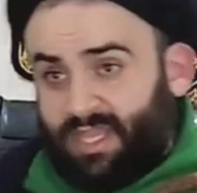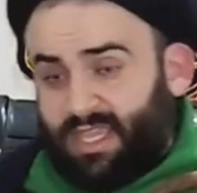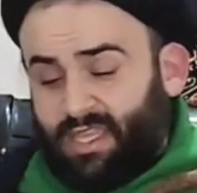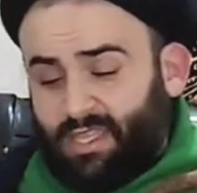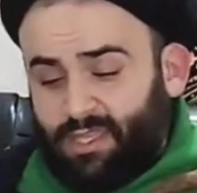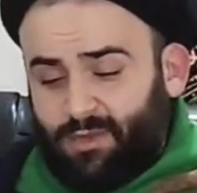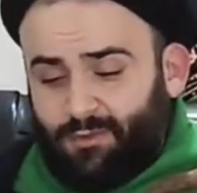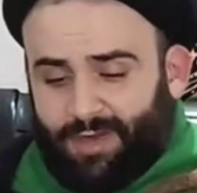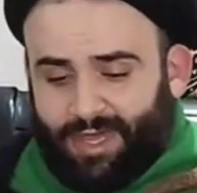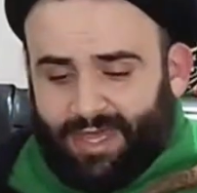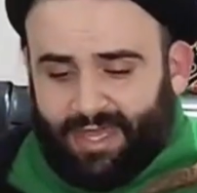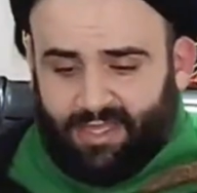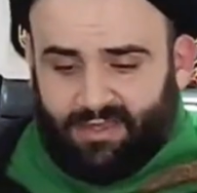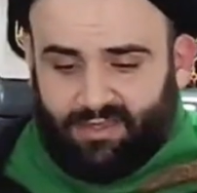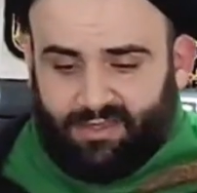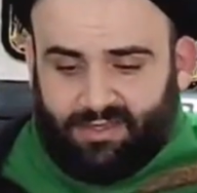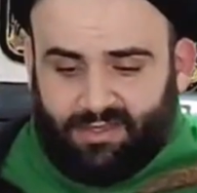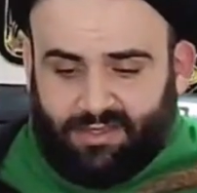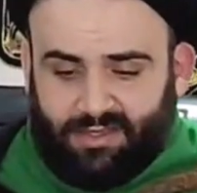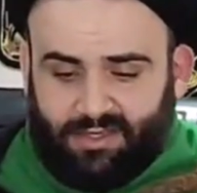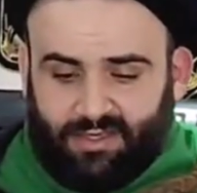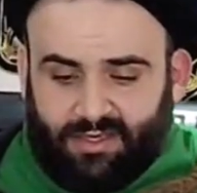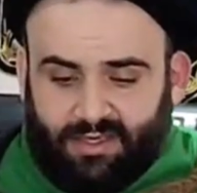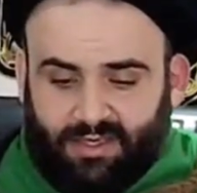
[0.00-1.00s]
هذه واحد
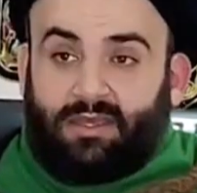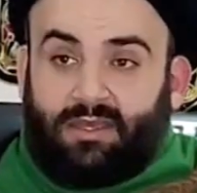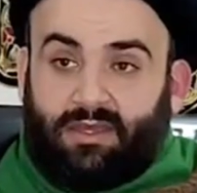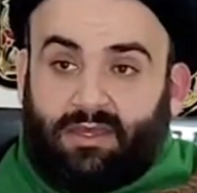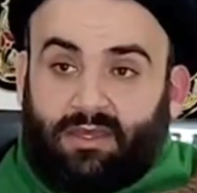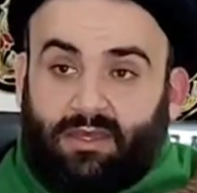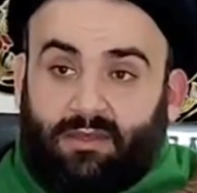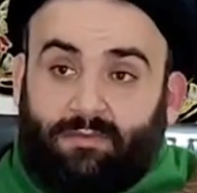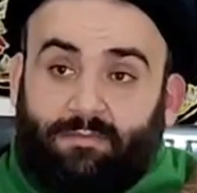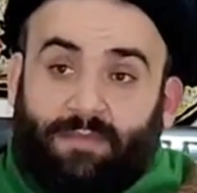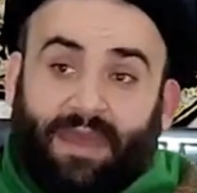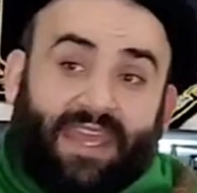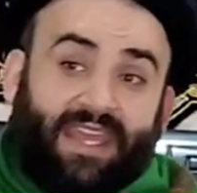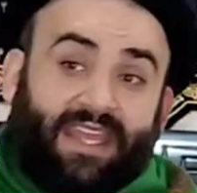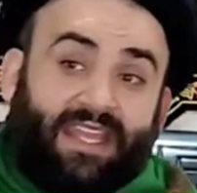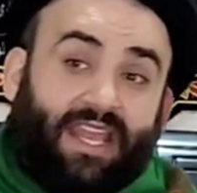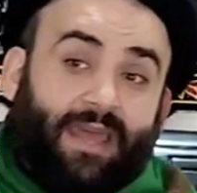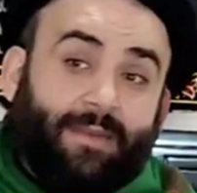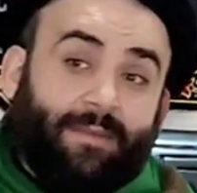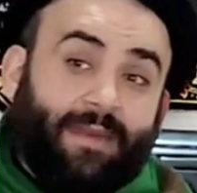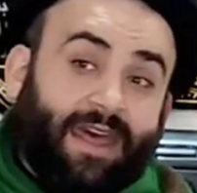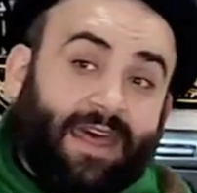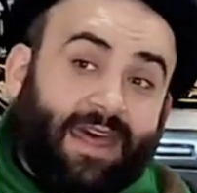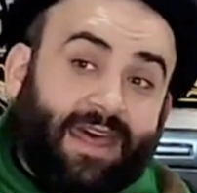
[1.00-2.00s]

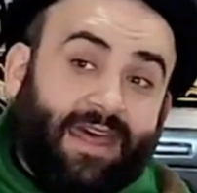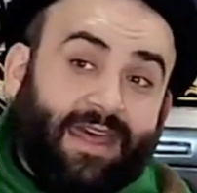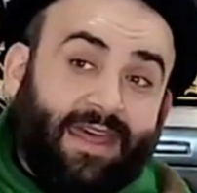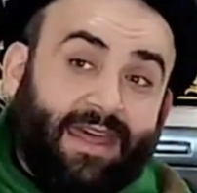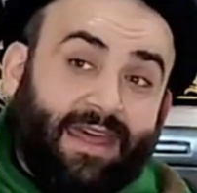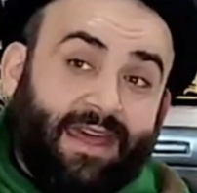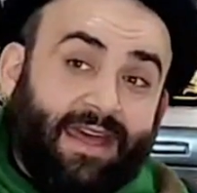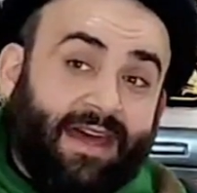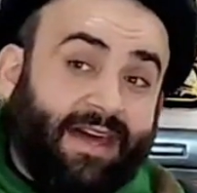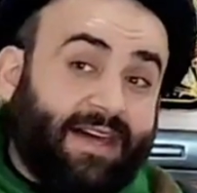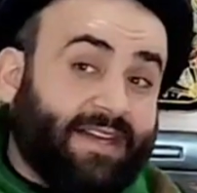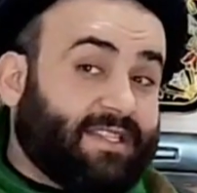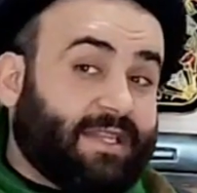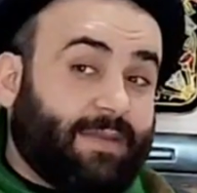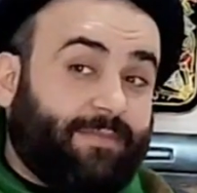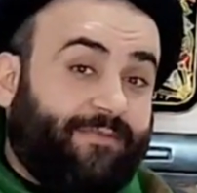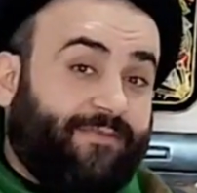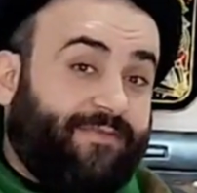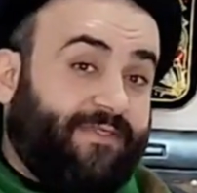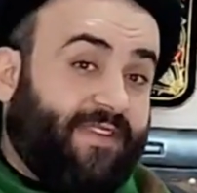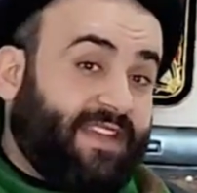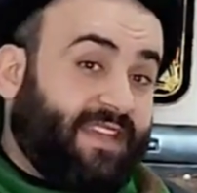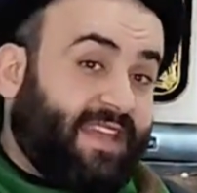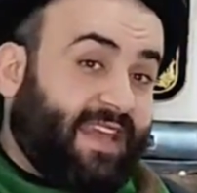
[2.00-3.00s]
بينما غصب
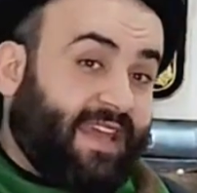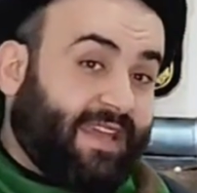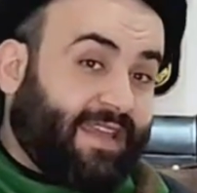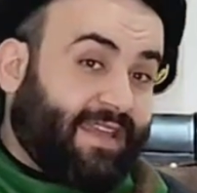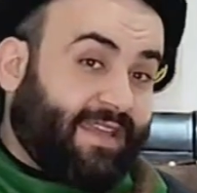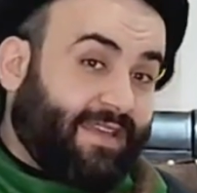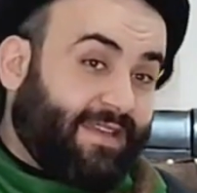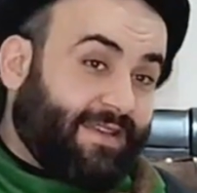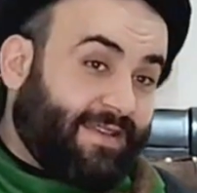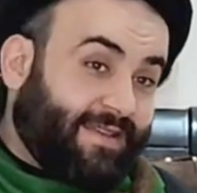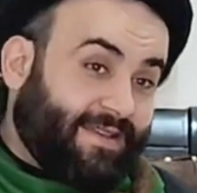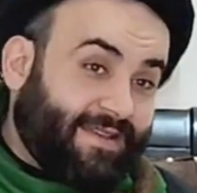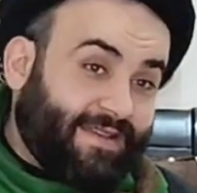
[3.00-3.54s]
فدك